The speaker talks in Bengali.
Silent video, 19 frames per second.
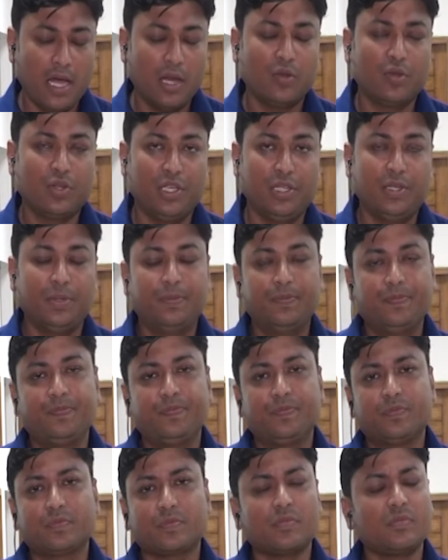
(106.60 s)
আলমগীর
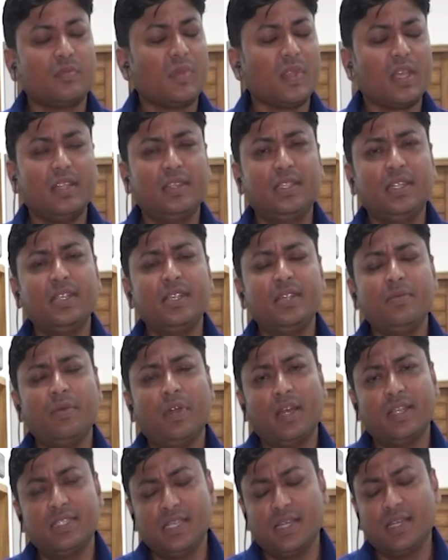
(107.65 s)
তিনি
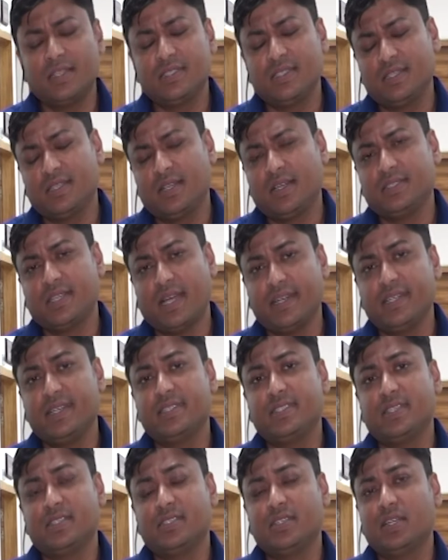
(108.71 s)
যেটা
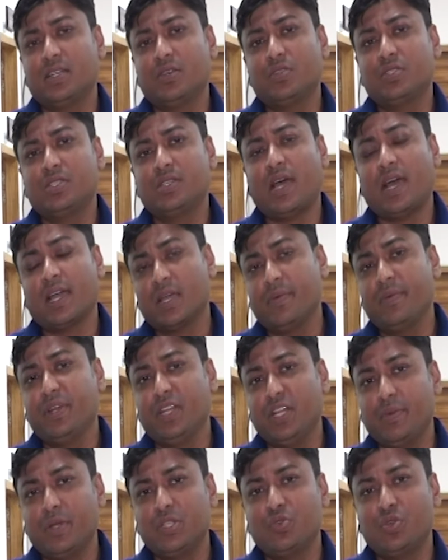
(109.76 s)
জানিয়েছেন সেটা হচ্ছে আগামী
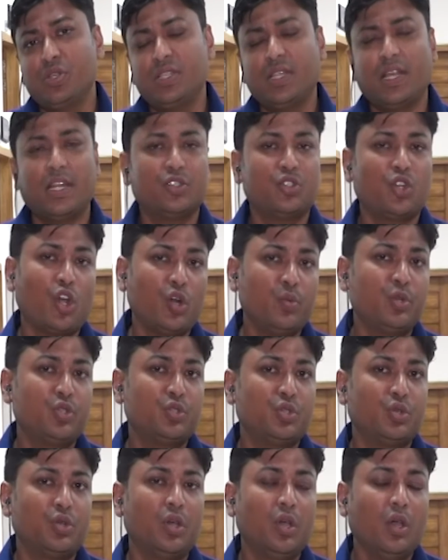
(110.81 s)
নির্বাচনে তারা
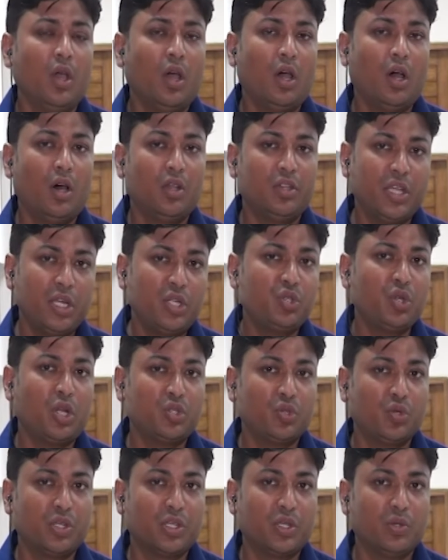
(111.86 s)
সর্বোচ্চ দেড়শো
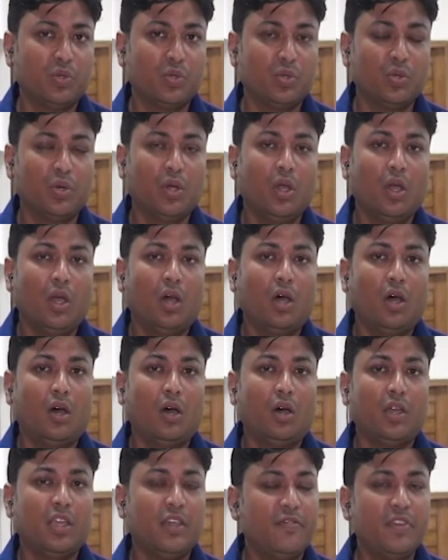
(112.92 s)
আসনে কিন্তু
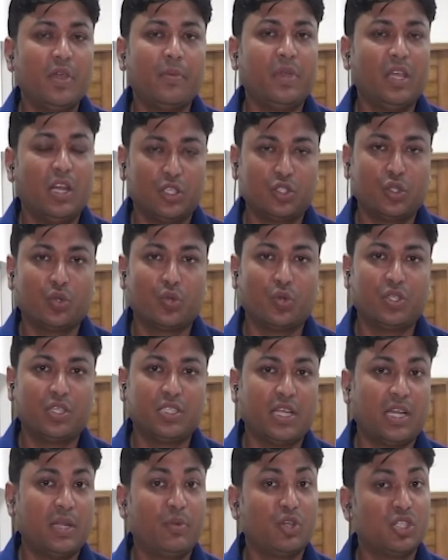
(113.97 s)
ইভিএম e ইলেকশন করতে
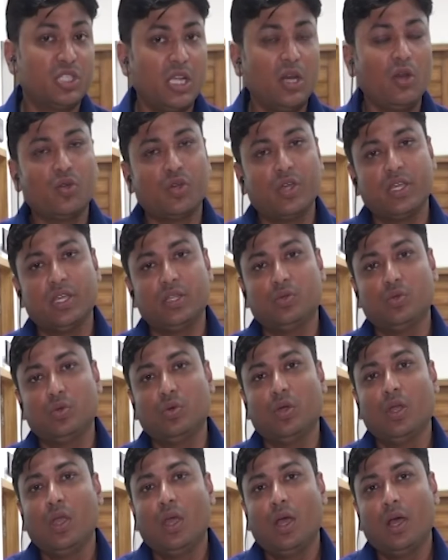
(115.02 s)
চান এবং সে লক্ষ্যে কিন্তু
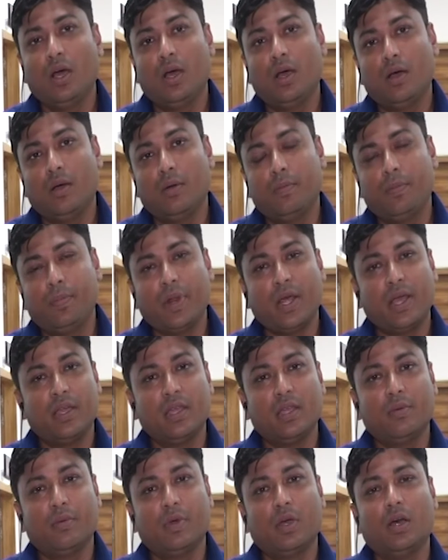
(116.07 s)
প্রায়
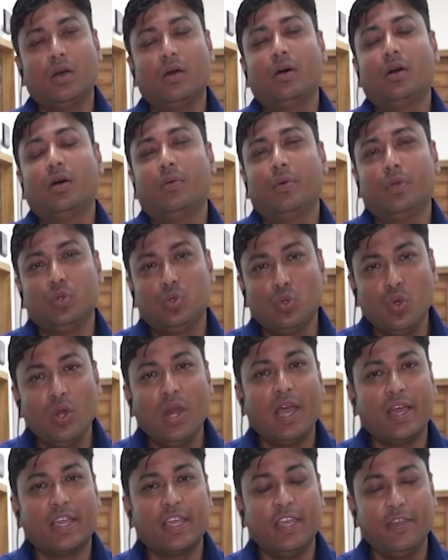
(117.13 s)
দুই
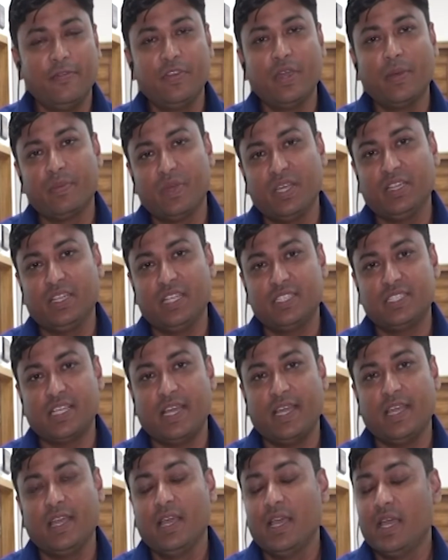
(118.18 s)
লাখ ইভিএম e কিনতে
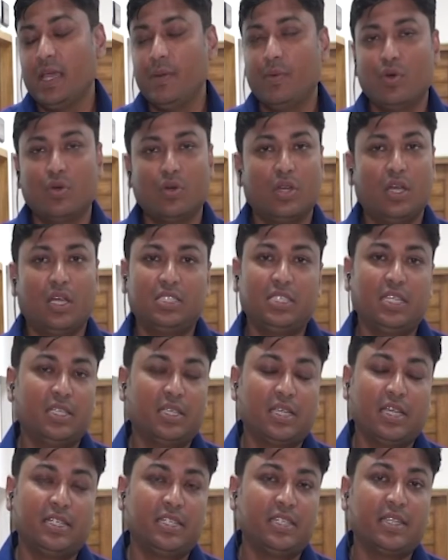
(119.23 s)
চায় এবং
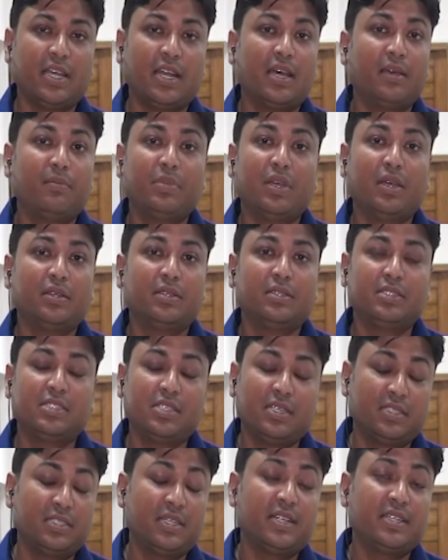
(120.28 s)
সেক্ষেত্রে তারা
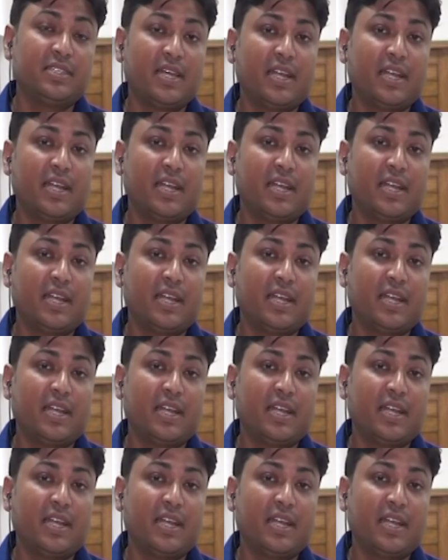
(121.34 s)
যেটা